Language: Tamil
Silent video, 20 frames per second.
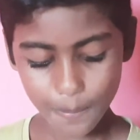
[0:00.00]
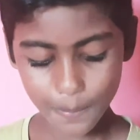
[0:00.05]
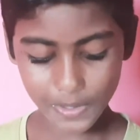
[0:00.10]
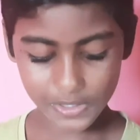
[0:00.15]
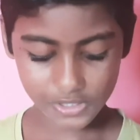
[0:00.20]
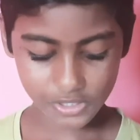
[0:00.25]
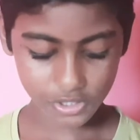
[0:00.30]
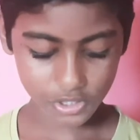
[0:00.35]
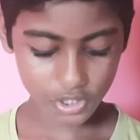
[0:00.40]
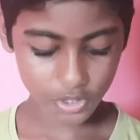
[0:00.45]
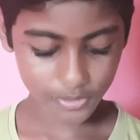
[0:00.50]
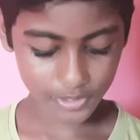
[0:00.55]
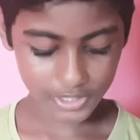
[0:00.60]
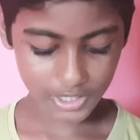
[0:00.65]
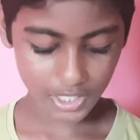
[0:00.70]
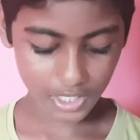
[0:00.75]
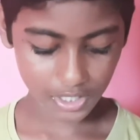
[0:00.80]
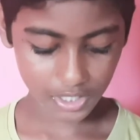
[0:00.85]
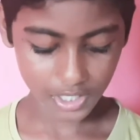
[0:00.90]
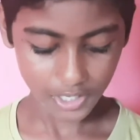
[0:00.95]
மெர்ஸுக்கும்
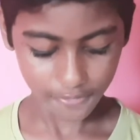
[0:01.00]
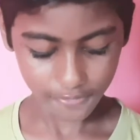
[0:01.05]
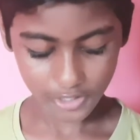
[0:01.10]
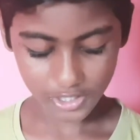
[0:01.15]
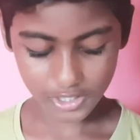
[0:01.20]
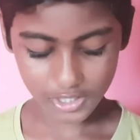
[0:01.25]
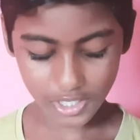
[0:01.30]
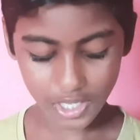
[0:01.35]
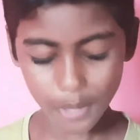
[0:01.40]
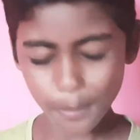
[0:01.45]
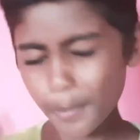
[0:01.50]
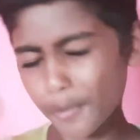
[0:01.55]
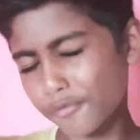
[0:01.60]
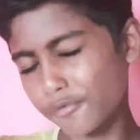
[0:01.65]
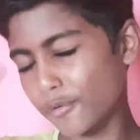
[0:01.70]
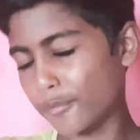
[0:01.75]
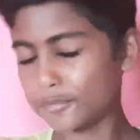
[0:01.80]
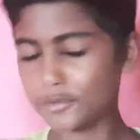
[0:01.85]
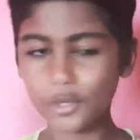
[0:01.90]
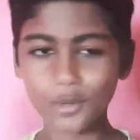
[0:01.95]
வந்து அதுதான் வருது இப்போ
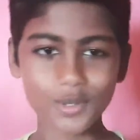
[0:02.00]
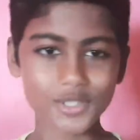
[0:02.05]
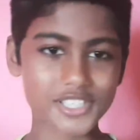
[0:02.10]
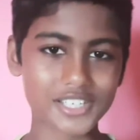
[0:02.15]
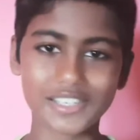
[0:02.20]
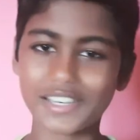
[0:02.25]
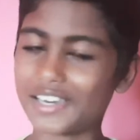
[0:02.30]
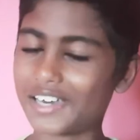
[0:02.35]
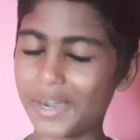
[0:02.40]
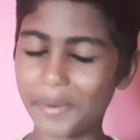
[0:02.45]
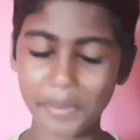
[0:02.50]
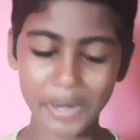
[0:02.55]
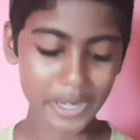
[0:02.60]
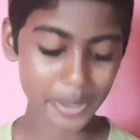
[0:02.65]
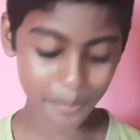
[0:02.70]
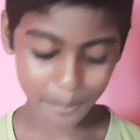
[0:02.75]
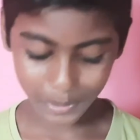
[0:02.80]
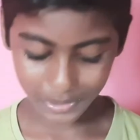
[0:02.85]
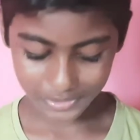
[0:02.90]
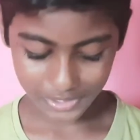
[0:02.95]
ஃபிஃப்த்து கொஷின் என்ன அப்படின்னு
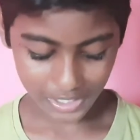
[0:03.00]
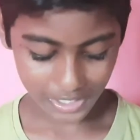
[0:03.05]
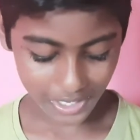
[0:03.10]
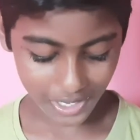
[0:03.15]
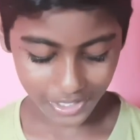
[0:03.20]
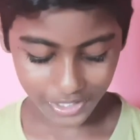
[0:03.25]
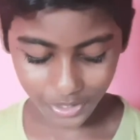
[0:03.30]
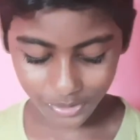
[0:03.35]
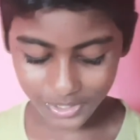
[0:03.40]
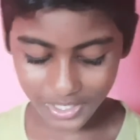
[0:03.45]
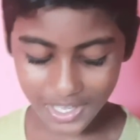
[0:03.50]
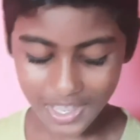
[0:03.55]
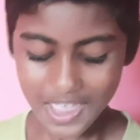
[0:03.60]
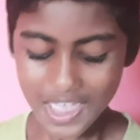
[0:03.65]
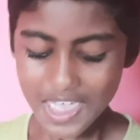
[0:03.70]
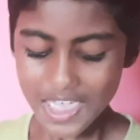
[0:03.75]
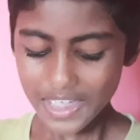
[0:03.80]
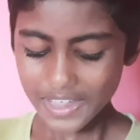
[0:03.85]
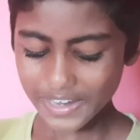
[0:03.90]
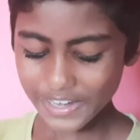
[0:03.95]
நம்ம பார்த்துடலாம் அதாவது
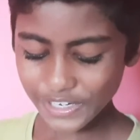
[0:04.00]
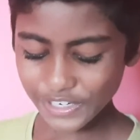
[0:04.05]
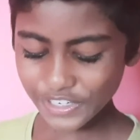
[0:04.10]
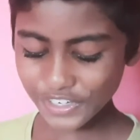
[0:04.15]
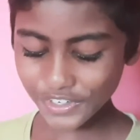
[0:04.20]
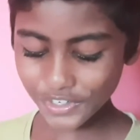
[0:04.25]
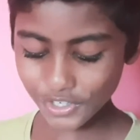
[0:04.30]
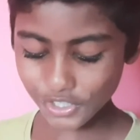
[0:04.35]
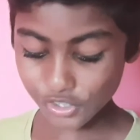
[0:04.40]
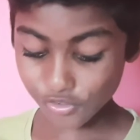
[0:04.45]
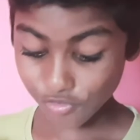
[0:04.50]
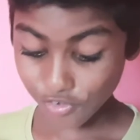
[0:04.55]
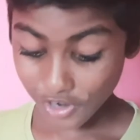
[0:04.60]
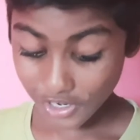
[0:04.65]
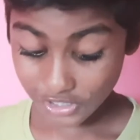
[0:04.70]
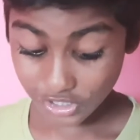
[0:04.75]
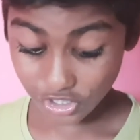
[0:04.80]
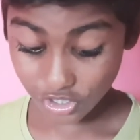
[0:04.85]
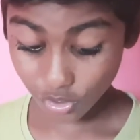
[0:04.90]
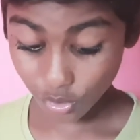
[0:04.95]
இந்தியாஸ்
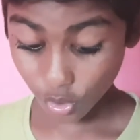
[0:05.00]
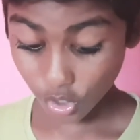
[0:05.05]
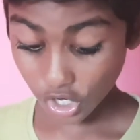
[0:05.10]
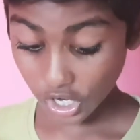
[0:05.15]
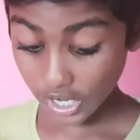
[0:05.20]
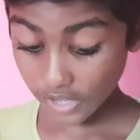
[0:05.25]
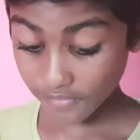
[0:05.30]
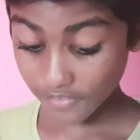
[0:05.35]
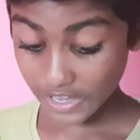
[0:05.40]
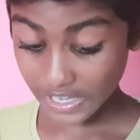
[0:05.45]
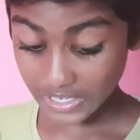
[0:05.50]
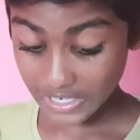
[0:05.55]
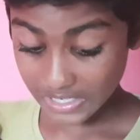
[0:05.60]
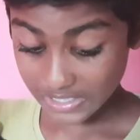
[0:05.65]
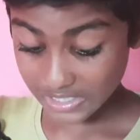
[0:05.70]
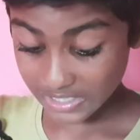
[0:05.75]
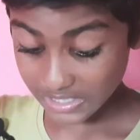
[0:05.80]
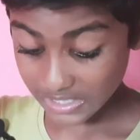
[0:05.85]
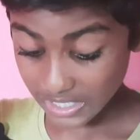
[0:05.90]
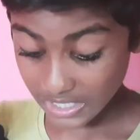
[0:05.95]
ஃபர்ஸ்ட் கொரோனா
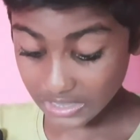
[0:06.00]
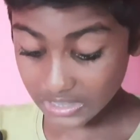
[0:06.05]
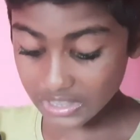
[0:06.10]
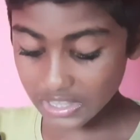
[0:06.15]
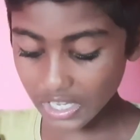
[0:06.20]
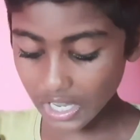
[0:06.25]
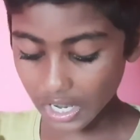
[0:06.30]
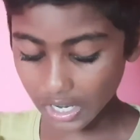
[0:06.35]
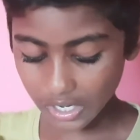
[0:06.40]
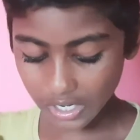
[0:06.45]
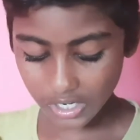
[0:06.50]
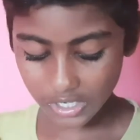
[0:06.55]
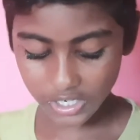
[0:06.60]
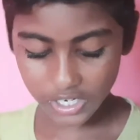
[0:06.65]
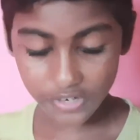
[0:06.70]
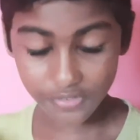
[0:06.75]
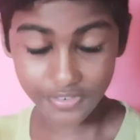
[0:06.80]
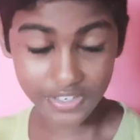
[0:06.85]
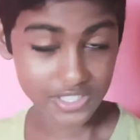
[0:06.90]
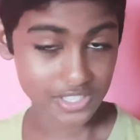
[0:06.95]
வைரஸ் டெத் அக்கார்ட்
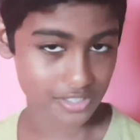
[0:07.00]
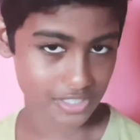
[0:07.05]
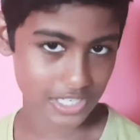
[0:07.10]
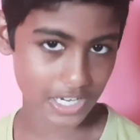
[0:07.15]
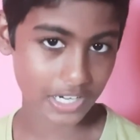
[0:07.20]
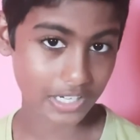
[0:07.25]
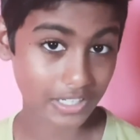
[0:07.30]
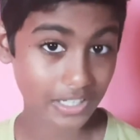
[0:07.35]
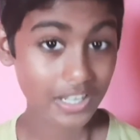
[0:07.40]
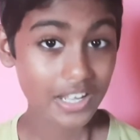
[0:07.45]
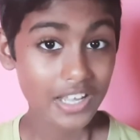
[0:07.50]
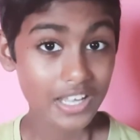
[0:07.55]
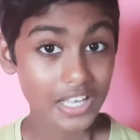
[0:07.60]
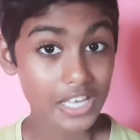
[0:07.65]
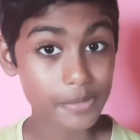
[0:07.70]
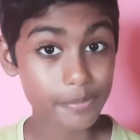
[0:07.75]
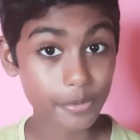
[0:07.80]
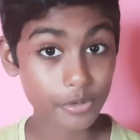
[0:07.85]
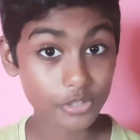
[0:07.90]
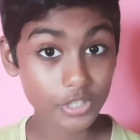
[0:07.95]
இன் விச் ஸ்டேட்டு
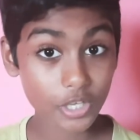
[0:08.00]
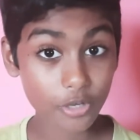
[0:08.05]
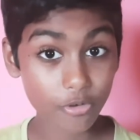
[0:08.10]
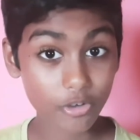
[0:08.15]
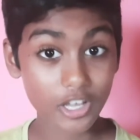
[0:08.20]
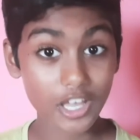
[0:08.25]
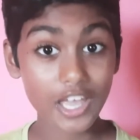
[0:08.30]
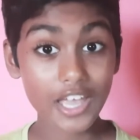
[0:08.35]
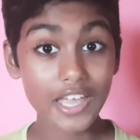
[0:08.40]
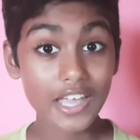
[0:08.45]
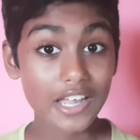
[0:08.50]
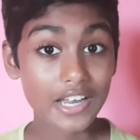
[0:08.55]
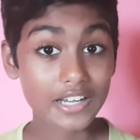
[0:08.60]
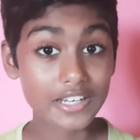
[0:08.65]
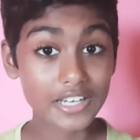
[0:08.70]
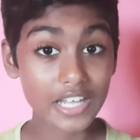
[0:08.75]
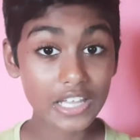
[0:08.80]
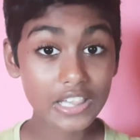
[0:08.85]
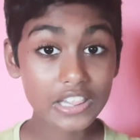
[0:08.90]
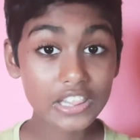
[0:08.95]
இப்போ வந்து அவங்க
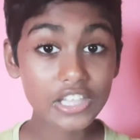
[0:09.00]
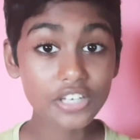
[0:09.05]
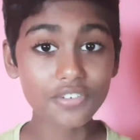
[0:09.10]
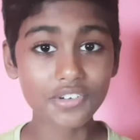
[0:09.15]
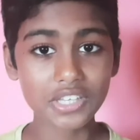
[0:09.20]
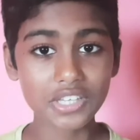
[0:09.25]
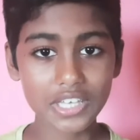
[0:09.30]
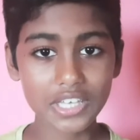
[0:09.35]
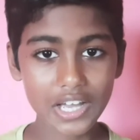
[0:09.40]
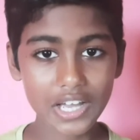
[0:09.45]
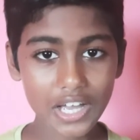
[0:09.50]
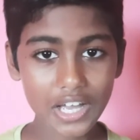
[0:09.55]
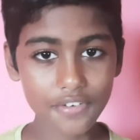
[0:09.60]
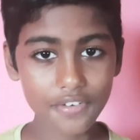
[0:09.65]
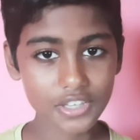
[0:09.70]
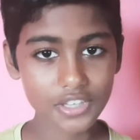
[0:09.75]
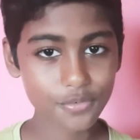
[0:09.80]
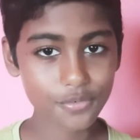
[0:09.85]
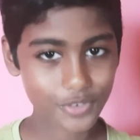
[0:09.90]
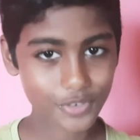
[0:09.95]
டெத்து வந்து எங்கே
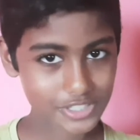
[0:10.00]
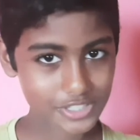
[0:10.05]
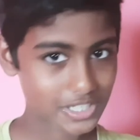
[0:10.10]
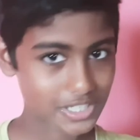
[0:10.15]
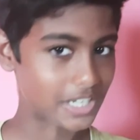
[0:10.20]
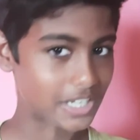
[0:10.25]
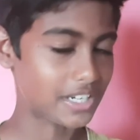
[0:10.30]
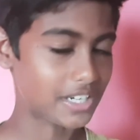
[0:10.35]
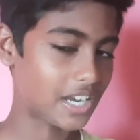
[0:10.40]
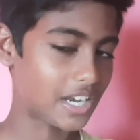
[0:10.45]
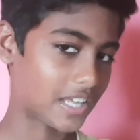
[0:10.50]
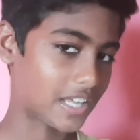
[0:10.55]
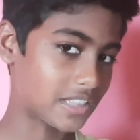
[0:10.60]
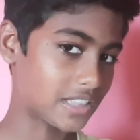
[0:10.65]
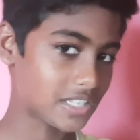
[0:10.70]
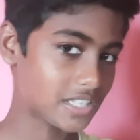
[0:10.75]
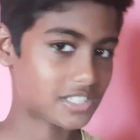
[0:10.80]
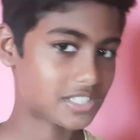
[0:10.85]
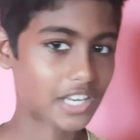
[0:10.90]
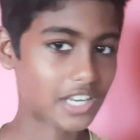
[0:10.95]
வந்து ஃபஸ்ட்டு இந்தியாவில்
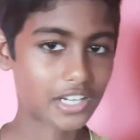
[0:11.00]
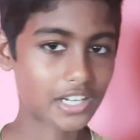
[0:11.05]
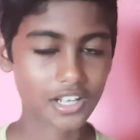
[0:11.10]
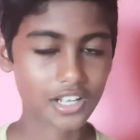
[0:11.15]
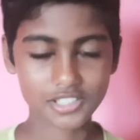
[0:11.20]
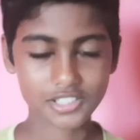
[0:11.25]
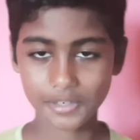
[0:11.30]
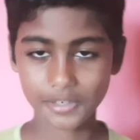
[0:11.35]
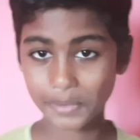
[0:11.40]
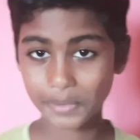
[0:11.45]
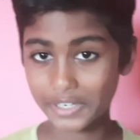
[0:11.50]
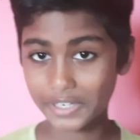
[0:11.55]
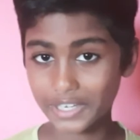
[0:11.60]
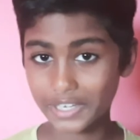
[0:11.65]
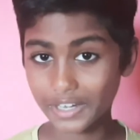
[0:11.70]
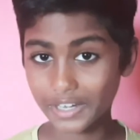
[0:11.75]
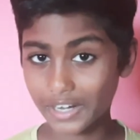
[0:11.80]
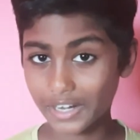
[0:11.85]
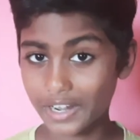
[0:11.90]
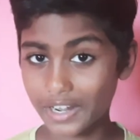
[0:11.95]
எந்த ஸ்டேட்டில் ஆச்சு அப்படின்னு
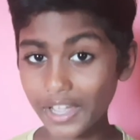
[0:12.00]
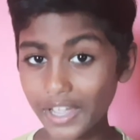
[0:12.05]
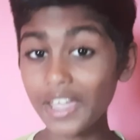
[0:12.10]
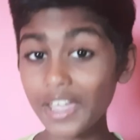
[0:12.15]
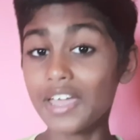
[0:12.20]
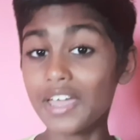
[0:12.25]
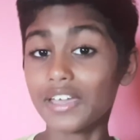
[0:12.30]
கேட்குறாங்க